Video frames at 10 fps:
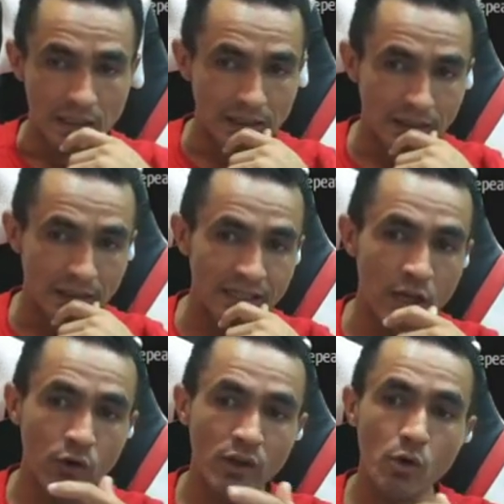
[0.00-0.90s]
Uh, e
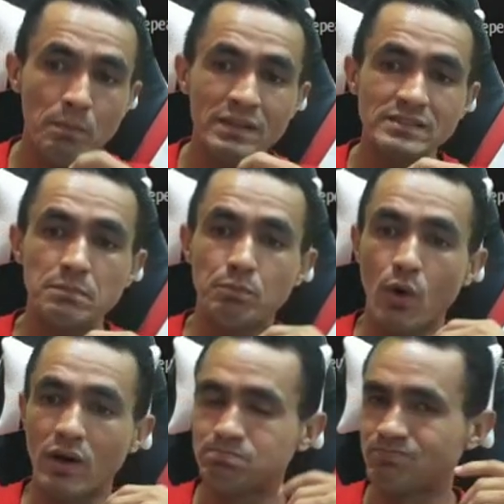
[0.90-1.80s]
aí o que eu pensei,
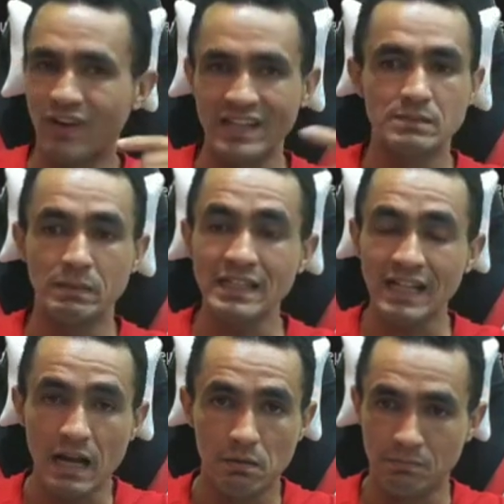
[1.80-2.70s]
porra, vai despencar.